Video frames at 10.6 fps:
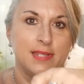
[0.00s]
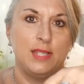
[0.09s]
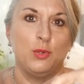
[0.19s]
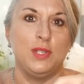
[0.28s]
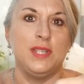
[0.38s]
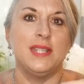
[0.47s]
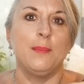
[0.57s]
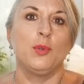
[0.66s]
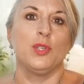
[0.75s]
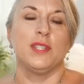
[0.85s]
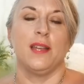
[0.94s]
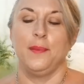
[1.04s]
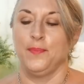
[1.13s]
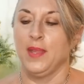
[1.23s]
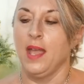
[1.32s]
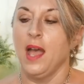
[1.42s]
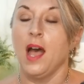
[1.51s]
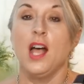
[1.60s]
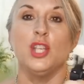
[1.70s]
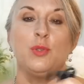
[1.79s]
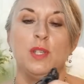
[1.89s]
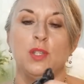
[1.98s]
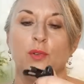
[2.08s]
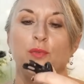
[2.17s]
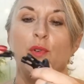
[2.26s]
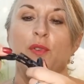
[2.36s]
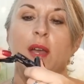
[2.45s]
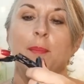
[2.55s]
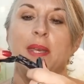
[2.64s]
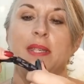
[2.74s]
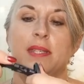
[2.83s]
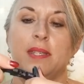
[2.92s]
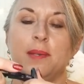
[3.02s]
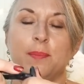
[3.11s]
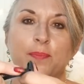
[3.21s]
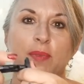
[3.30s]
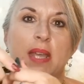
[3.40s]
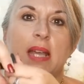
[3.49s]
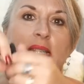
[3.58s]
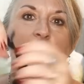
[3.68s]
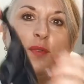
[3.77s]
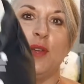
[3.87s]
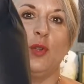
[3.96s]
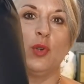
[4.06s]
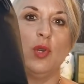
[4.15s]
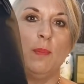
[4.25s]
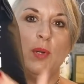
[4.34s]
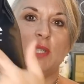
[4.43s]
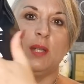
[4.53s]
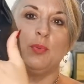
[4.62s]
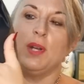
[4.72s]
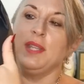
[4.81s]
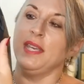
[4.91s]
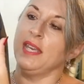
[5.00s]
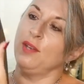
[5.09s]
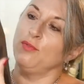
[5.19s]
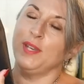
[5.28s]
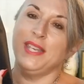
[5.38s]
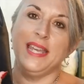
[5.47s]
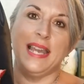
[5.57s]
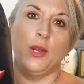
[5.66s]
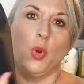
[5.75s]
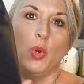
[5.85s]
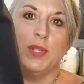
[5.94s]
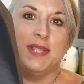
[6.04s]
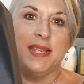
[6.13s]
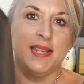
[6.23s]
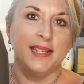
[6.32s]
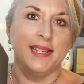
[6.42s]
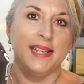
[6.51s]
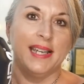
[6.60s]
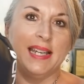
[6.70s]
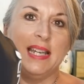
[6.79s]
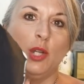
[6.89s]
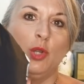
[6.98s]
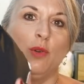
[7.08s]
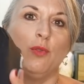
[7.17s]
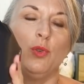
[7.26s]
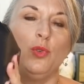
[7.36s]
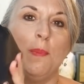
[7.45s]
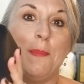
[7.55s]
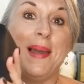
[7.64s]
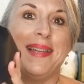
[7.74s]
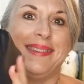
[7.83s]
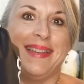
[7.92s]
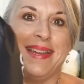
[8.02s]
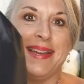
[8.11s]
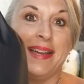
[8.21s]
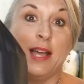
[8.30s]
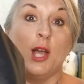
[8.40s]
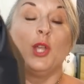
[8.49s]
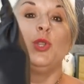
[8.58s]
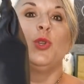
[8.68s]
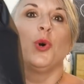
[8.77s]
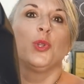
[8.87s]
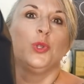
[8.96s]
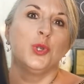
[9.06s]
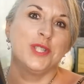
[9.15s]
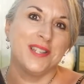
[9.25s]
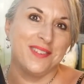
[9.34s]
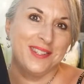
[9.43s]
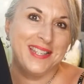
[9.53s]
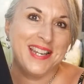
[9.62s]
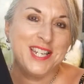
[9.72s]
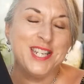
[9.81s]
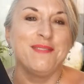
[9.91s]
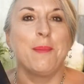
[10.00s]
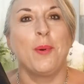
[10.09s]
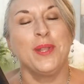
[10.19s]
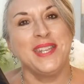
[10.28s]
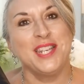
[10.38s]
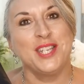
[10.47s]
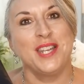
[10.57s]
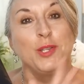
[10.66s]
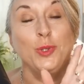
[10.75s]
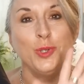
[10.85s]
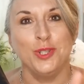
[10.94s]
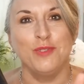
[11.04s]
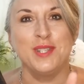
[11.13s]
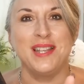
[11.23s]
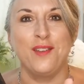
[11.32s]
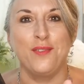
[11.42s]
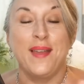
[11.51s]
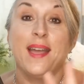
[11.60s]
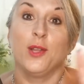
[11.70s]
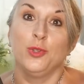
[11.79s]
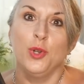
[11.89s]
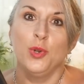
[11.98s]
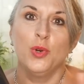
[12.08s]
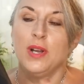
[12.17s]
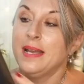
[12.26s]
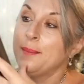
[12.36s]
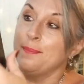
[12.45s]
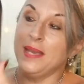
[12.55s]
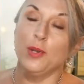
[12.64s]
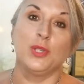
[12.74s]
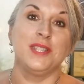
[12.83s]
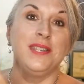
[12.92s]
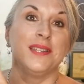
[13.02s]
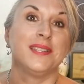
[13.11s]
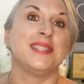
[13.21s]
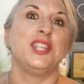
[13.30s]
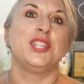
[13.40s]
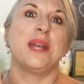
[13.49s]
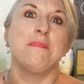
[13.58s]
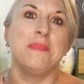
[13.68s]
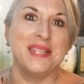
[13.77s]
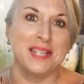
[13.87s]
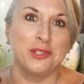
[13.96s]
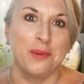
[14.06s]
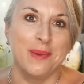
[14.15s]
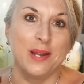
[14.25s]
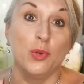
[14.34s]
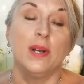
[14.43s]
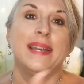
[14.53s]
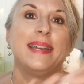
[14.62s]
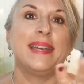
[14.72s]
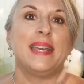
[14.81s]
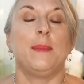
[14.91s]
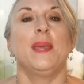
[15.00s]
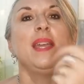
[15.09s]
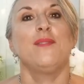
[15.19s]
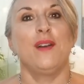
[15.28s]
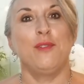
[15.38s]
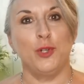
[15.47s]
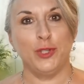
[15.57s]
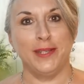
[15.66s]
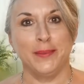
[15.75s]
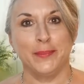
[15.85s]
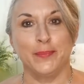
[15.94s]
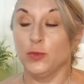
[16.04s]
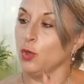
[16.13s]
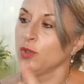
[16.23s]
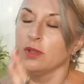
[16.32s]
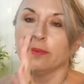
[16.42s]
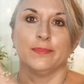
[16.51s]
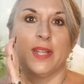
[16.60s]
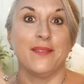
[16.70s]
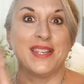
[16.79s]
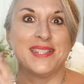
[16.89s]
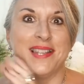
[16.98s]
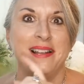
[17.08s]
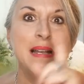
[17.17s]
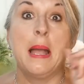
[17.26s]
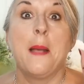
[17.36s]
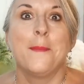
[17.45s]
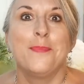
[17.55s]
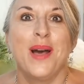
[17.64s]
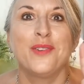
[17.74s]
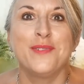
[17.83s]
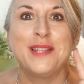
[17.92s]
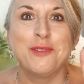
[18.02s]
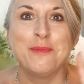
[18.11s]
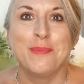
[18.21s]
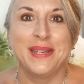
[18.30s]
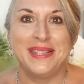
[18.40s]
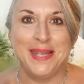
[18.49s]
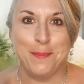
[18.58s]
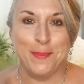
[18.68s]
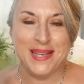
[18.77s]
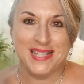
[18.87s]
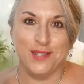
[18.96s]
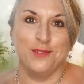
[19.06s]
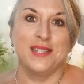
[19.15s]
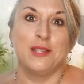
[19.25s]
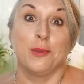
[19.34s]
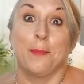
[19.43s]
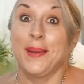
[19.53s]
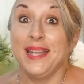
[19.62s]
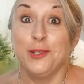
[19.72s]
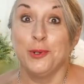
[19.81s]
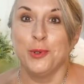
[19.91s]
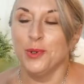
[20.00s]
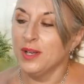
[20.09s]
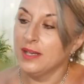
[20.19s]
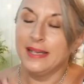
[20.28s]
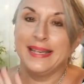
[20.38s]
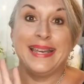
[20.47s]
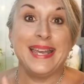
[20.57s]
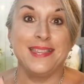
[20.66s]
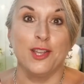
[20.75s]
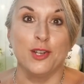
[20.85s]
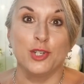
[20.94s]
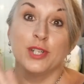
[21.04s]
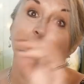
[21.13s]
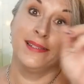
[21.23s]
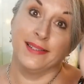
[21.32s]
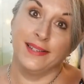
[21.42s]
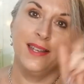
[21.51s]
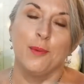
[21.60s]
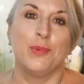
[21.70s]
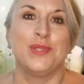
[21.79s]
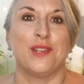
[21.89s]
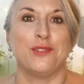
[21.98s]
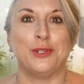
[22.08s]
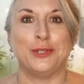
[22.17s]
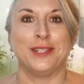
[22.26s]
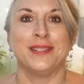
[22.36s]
C'est aussi simple que ça. Ensuite, vous fermez ici. Ça fait donc une petite poignée. Et vous voyez, il a grossi. Il est devenu plein d'air. Donc, deux avantages. Il va protéger toutes vos affaires de l'eau. Mais aussi, si jamais ça tombe à l'eau, eh bien, il va flotter. Donc, avec ça, parfaitement équipé si vous êtes près de l'eau, étanche et en plus ça flotte.